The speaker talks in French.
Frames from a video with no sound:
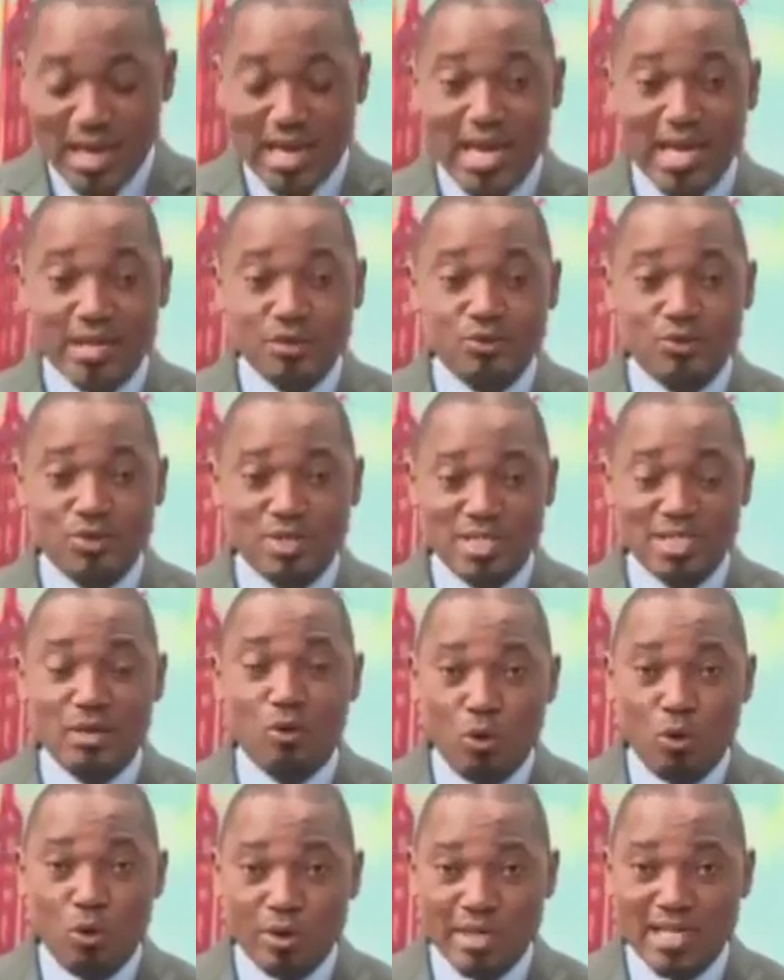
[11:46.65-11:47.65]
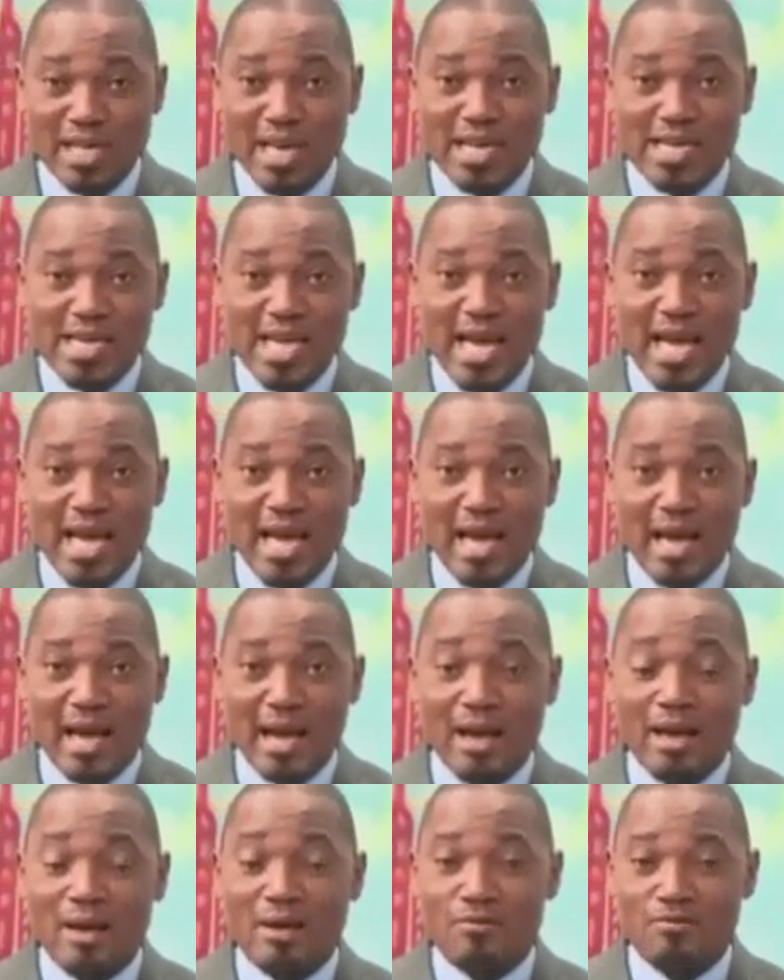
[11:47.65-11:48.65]
L'industrie
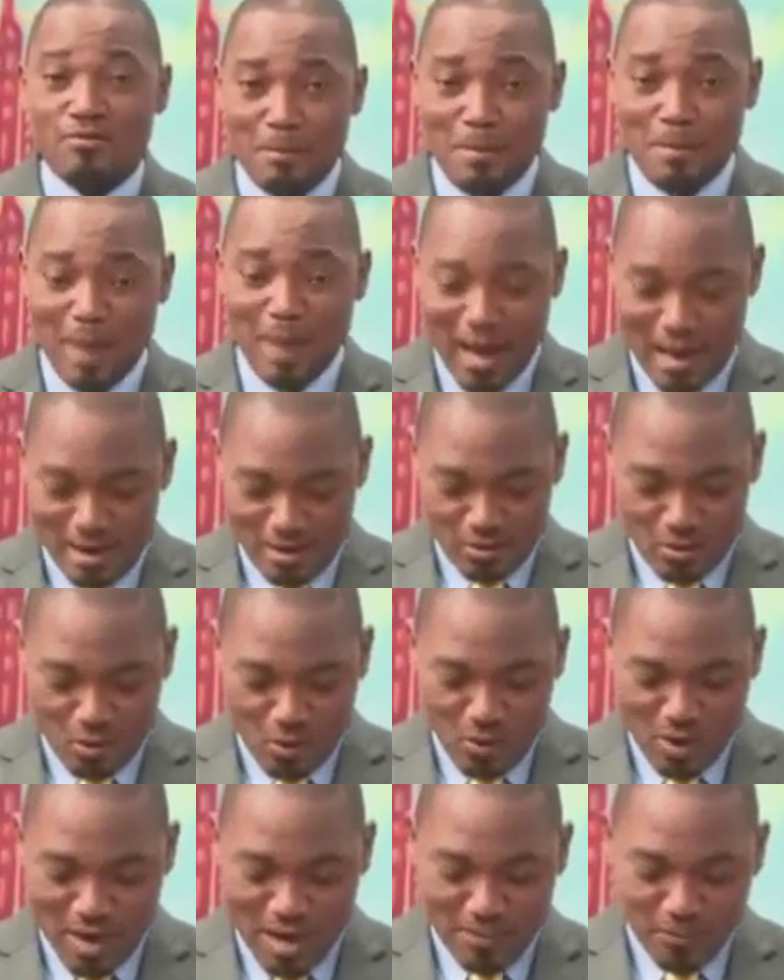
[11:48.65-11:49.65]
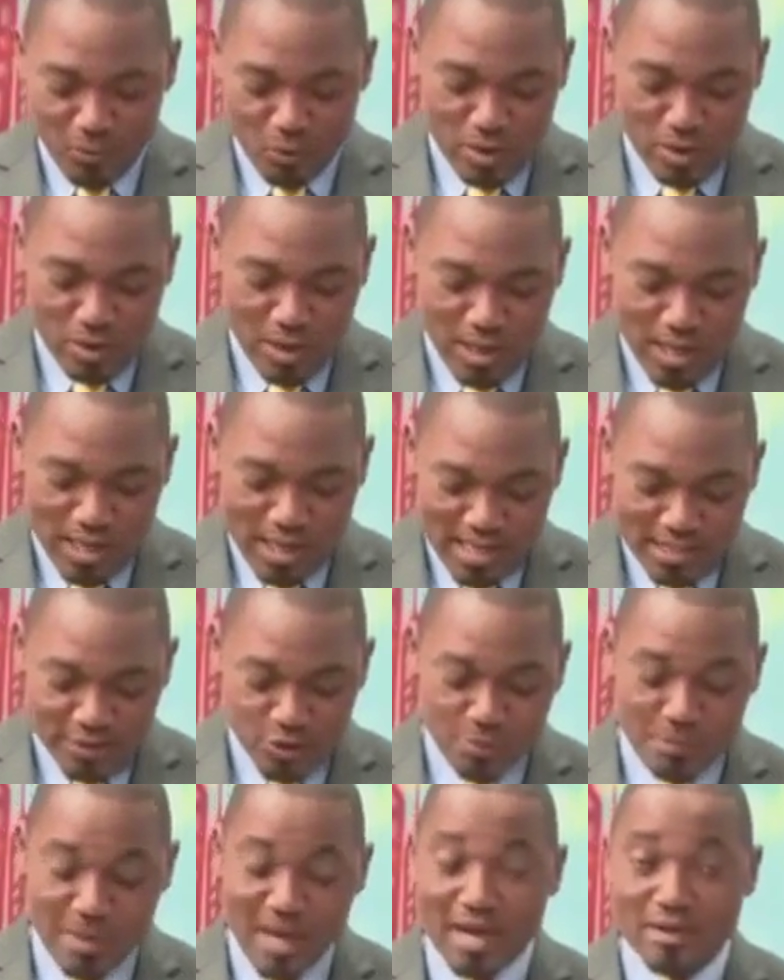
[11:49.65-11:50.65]
hôtelière va mal au Cameroun.
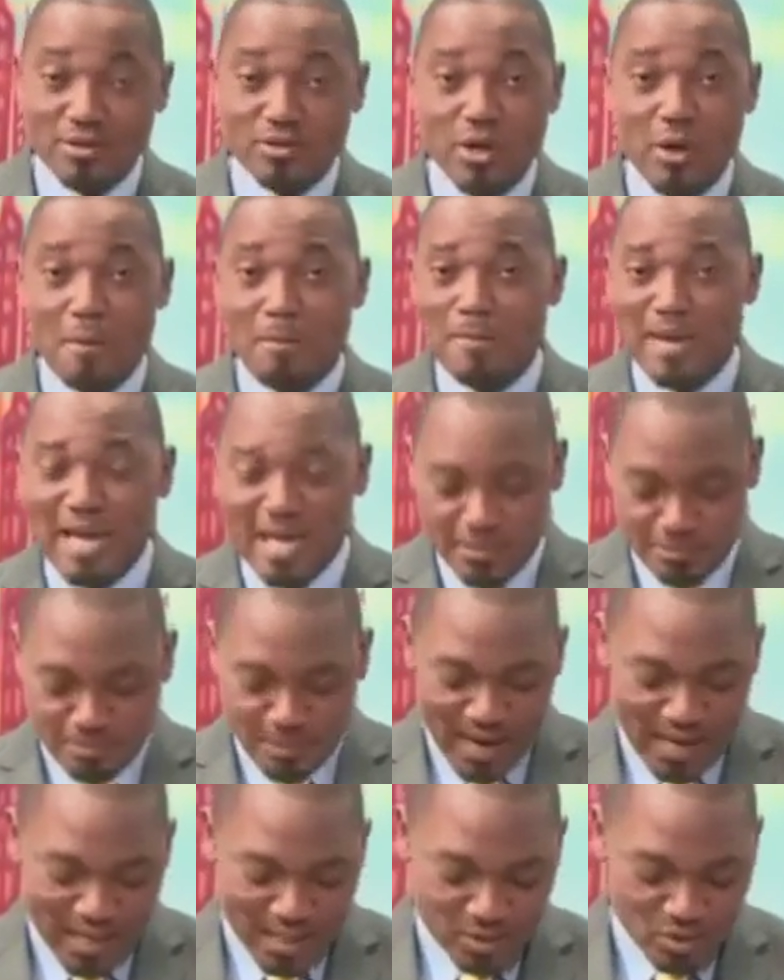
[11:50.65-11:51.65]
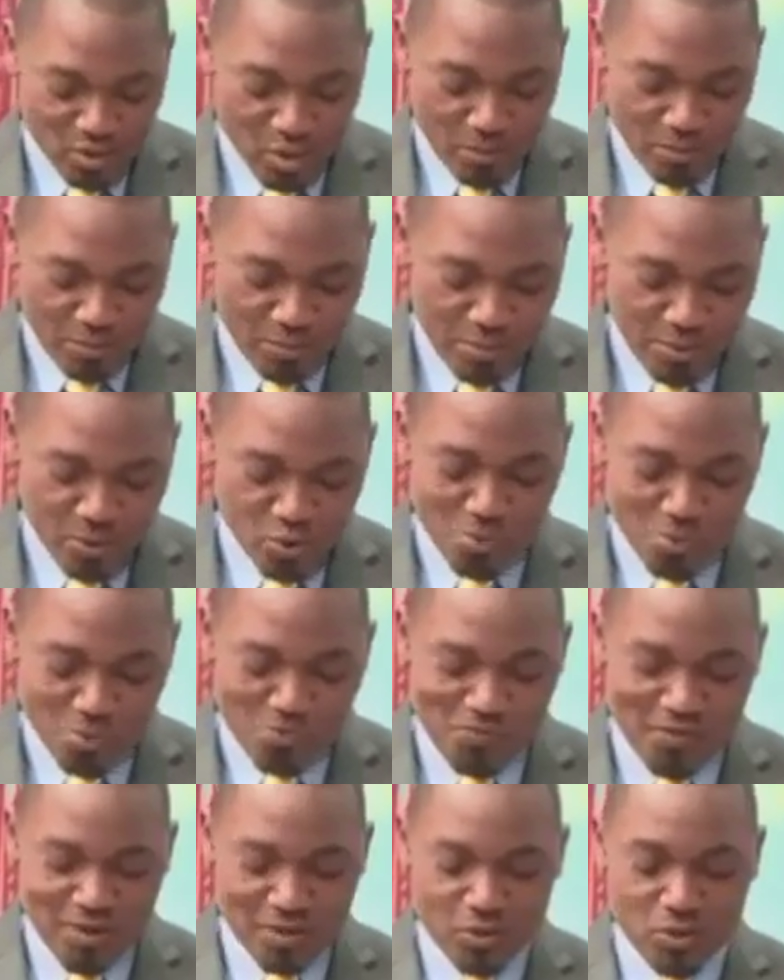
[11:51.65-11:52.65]
Les opérateurs plaident par exemple pour une
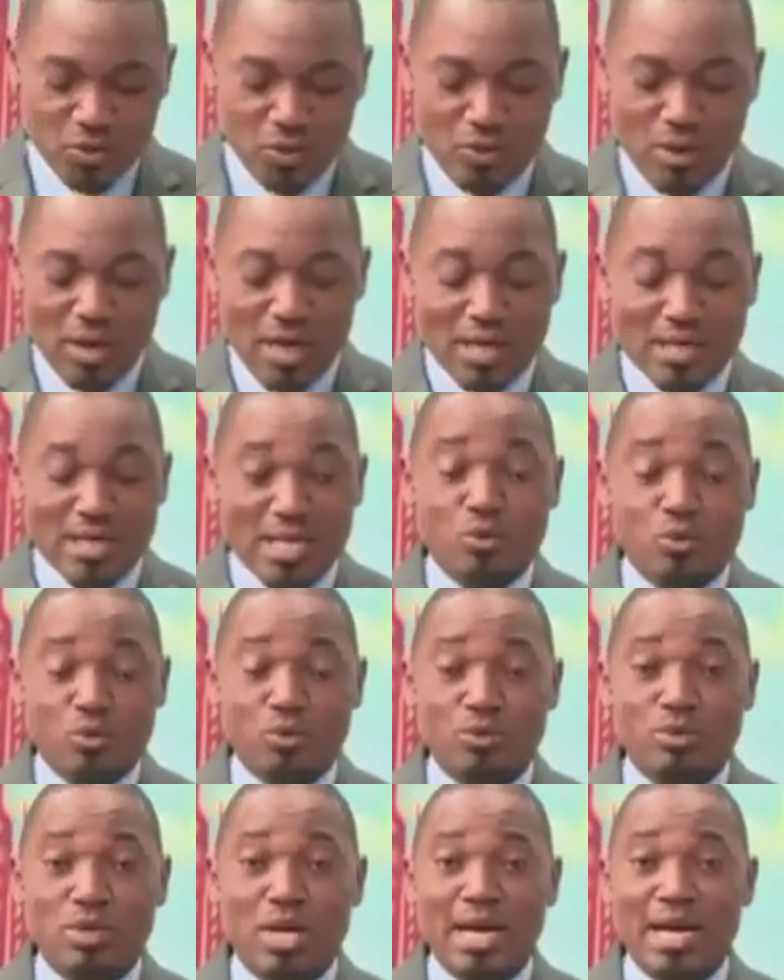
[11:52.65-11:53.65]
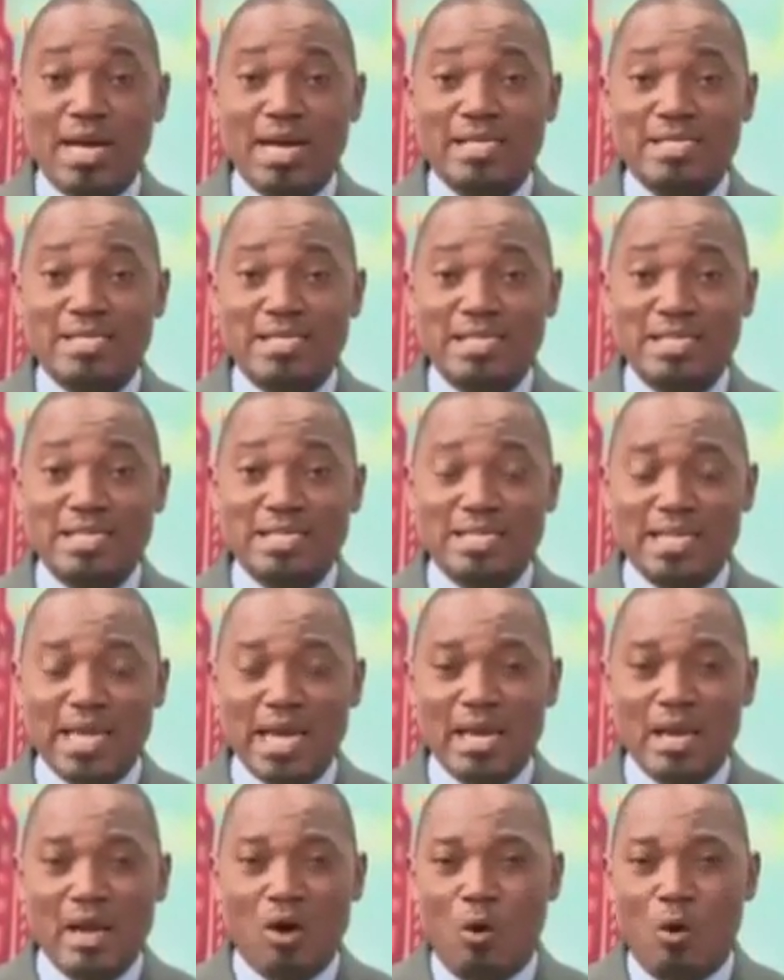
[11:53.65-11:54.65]
subvention des zones euh,
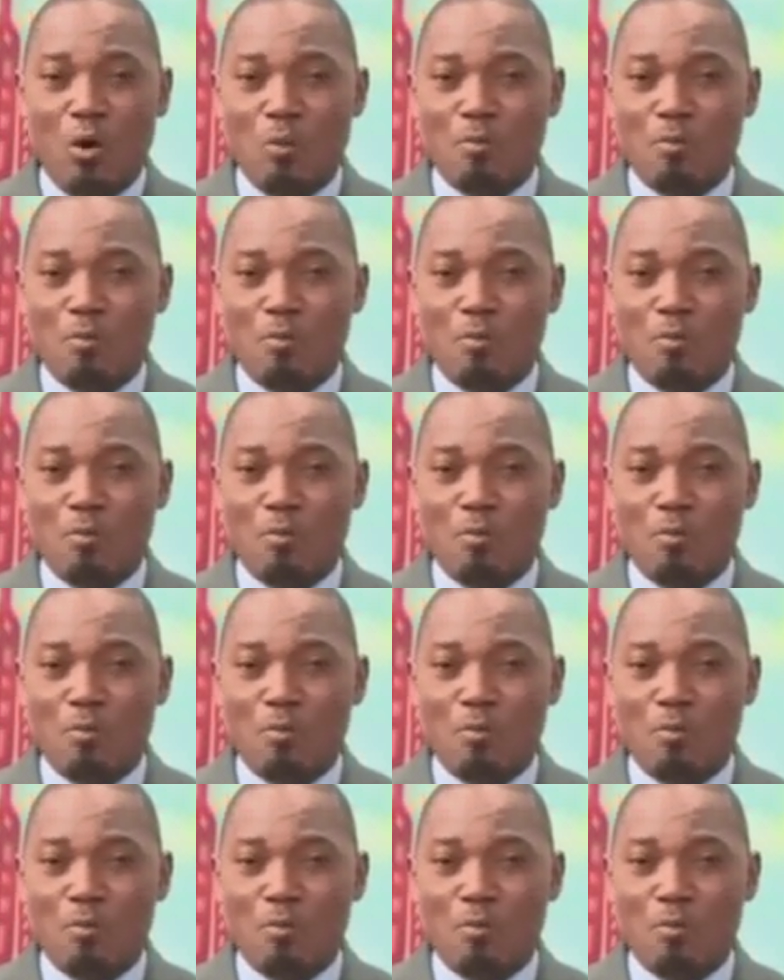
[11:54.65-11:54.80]
sinistrées.